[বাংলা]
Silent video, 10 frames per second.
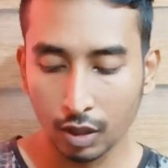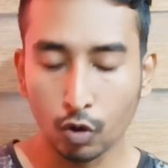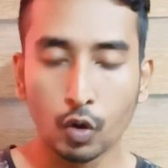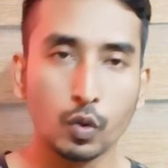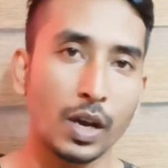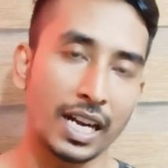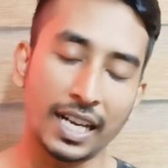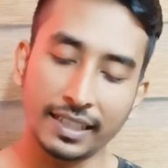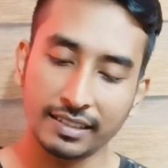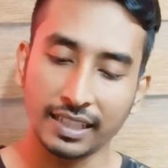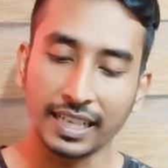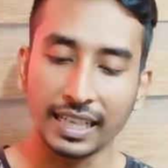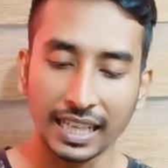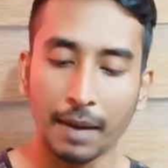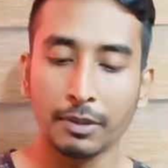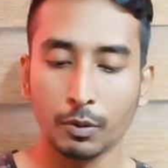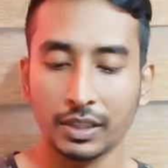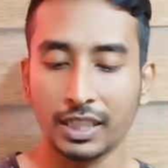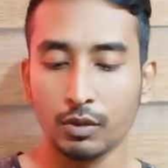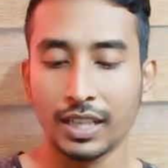গো টু অ্যানালাইটিক্সে গেলে আমি তোমাদের
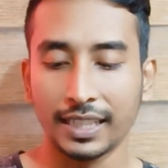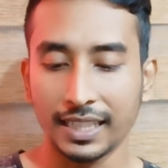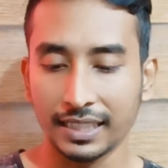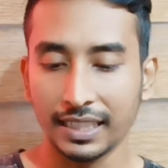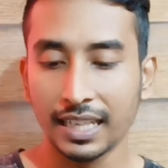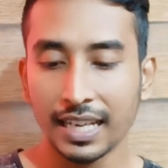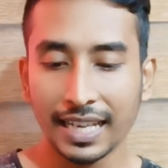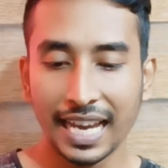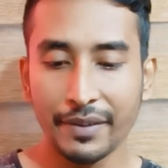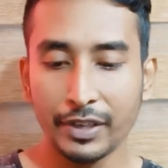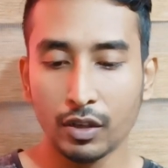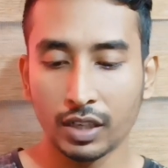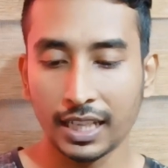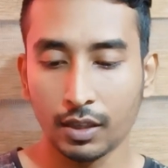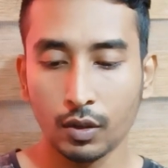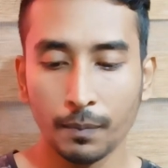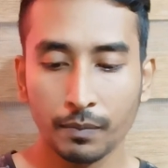একটু দেখিয়ে দিই এই ভিডিওটা দেখো